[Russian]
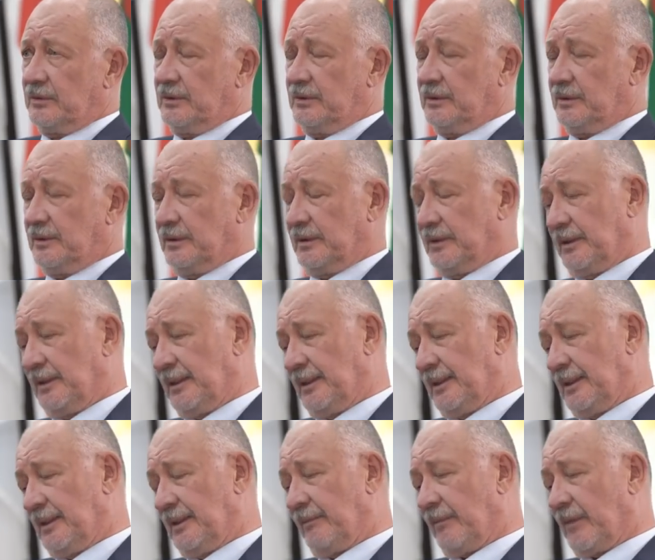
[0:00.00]
Да?
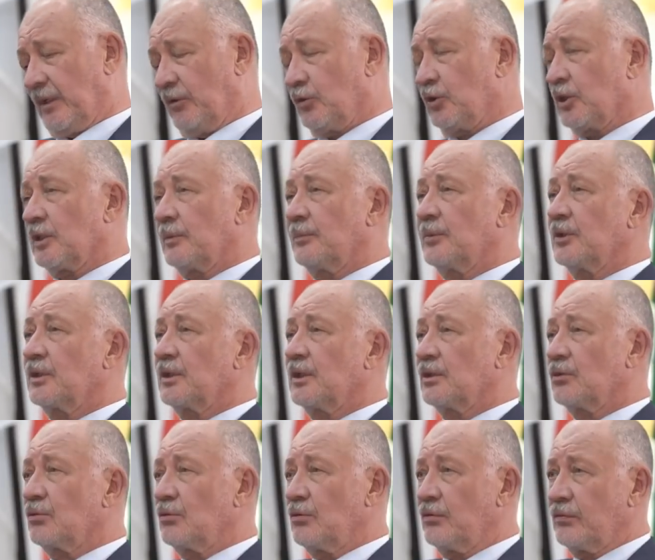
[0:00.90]
И вот эта
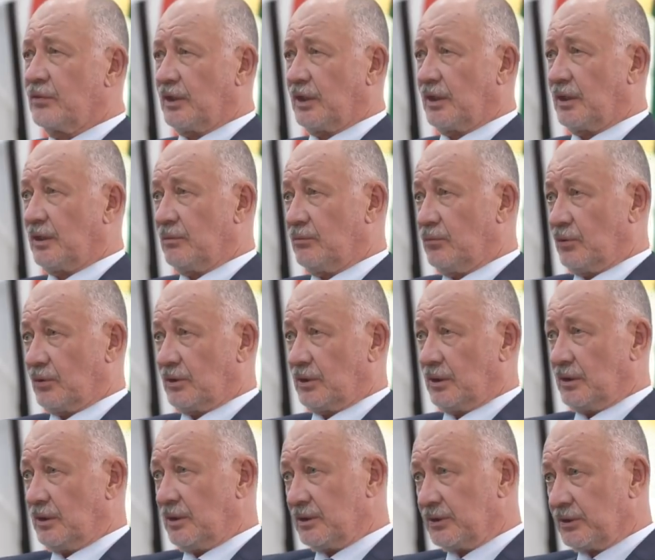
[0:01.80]
подготовка,
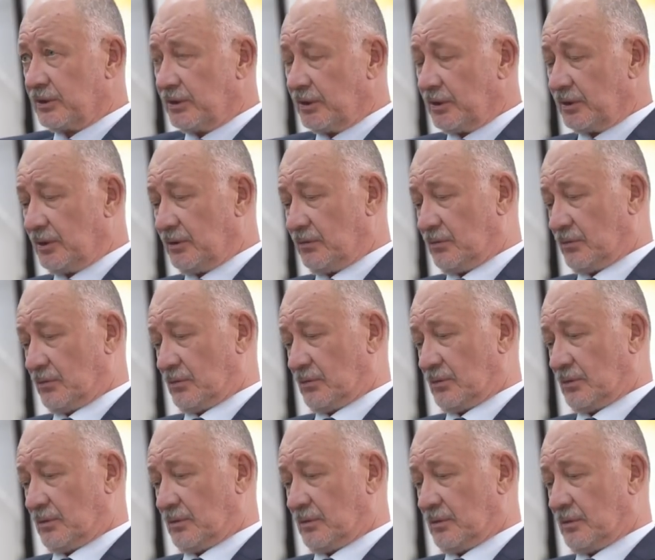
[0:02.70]
работа, она началась давно.
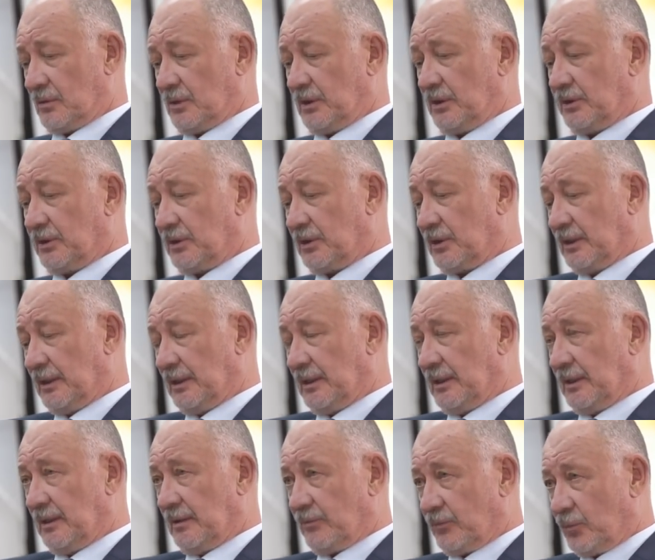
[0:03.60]
Значит,
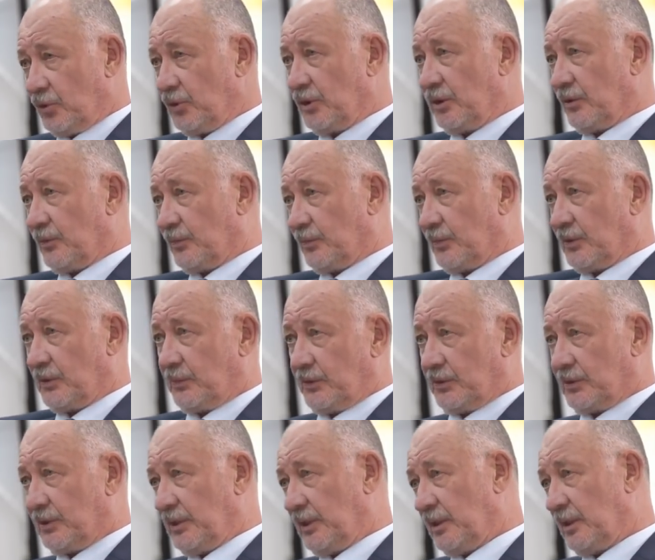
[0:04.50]
после
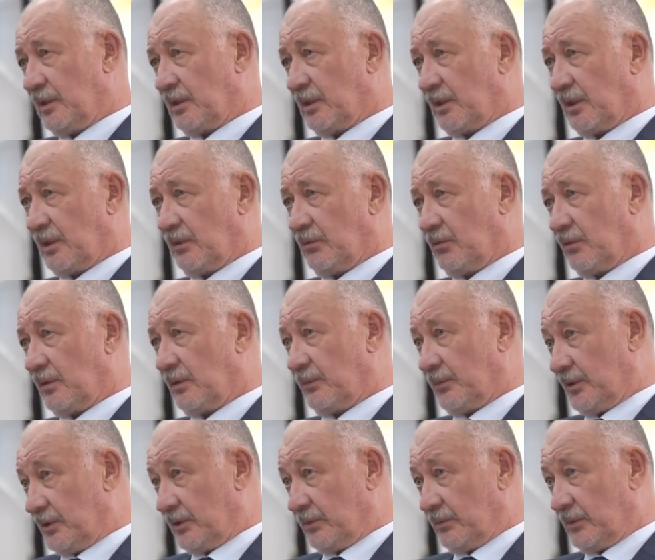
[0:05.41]
подписания договора
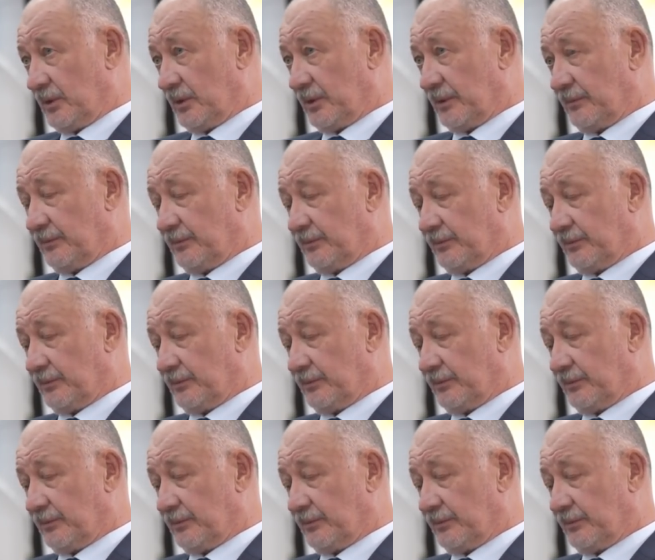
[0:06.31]
по земле.